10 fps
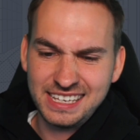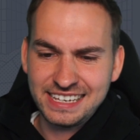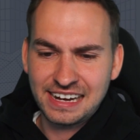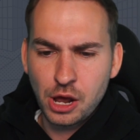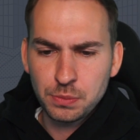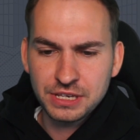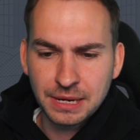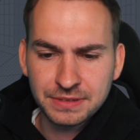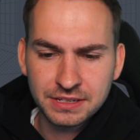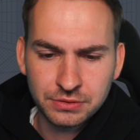ich glaube, ich
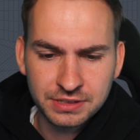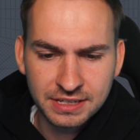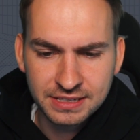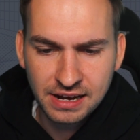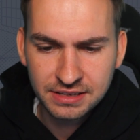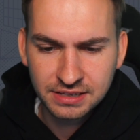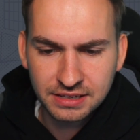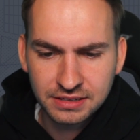habe da so tatsächlich äh,